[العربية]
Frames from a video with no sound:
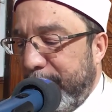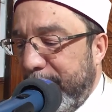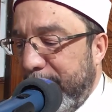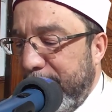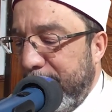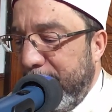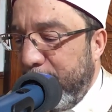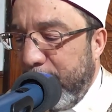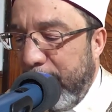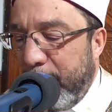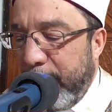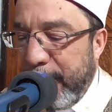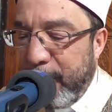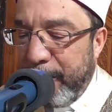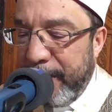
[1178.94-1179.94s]
وهو
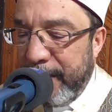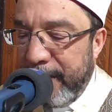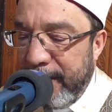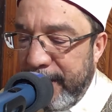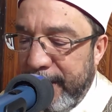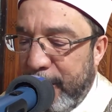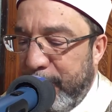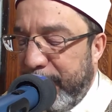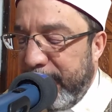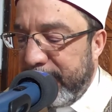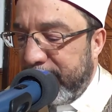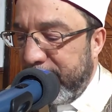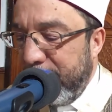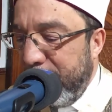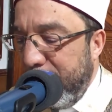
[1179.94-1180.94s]
يوم يوم بدر
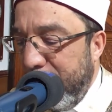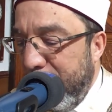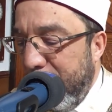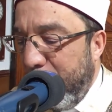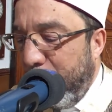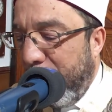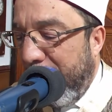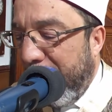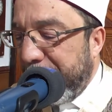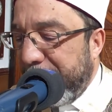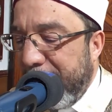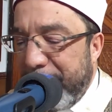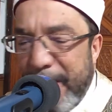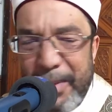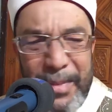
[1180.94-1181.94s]

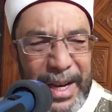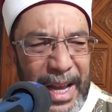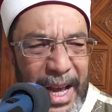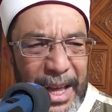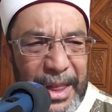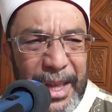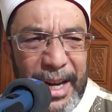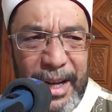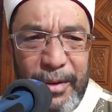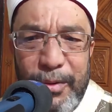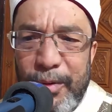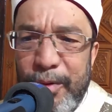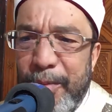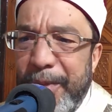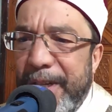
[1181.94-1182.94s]
وعظم من حضره
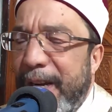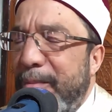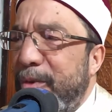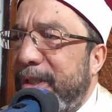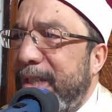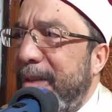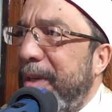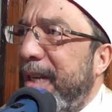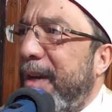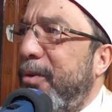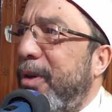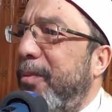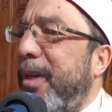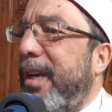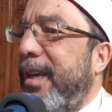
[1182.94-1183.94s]
من المسلمين
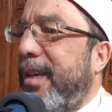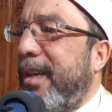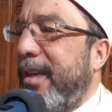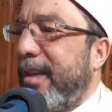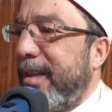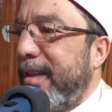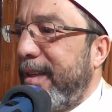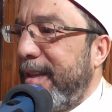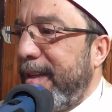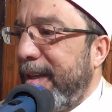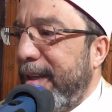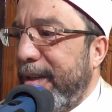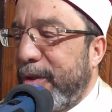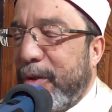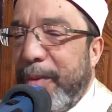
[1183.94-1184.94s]
والملائكة
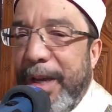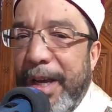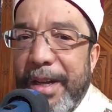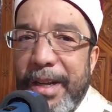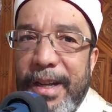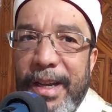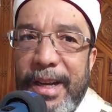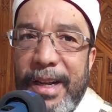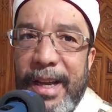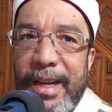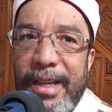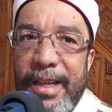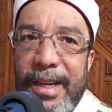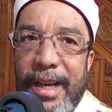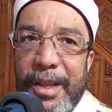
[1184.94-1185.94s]
سبحان الله العلي
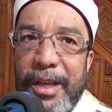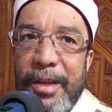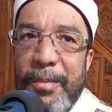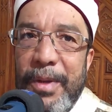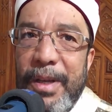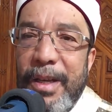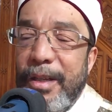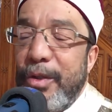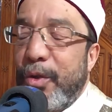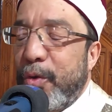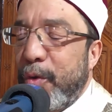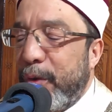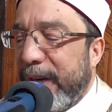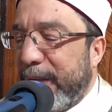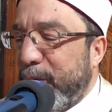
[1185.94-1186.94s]
العظيم صورة
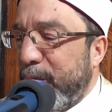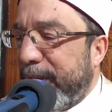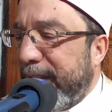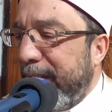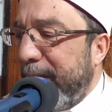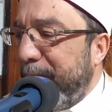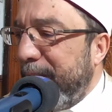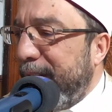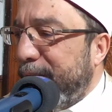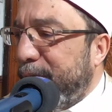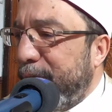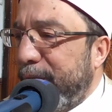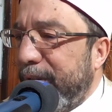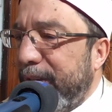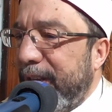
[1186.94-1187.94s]

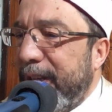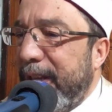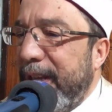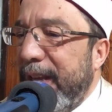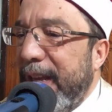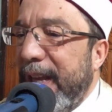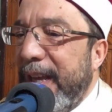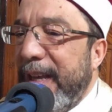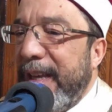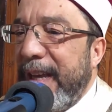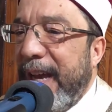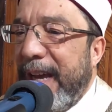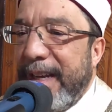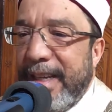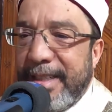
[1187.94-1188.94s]
كاملة
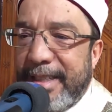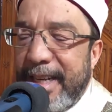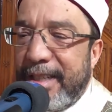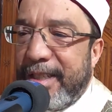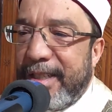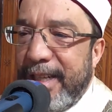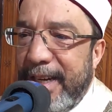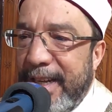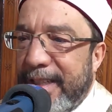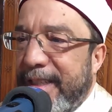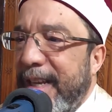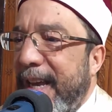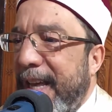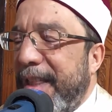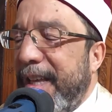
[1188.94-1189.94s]
يعني سجلت
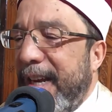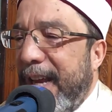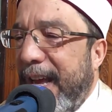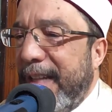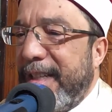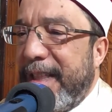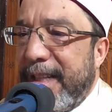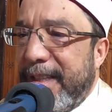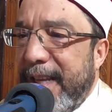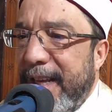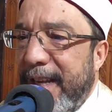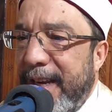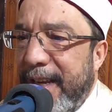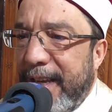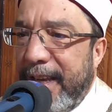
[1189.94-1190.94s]
هذا الحدث
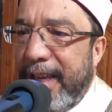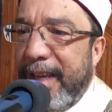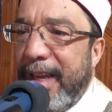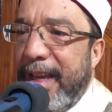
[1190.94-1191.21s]
التاريخي